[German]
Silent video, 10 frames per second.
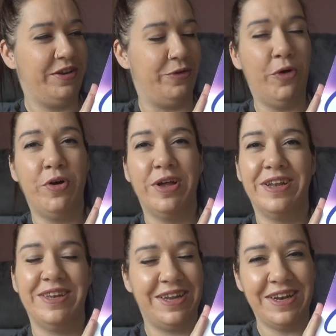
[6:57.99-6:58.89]
noch
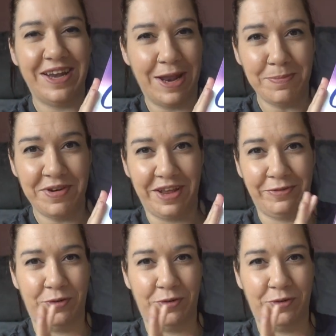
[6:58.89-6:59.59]
den Klappentext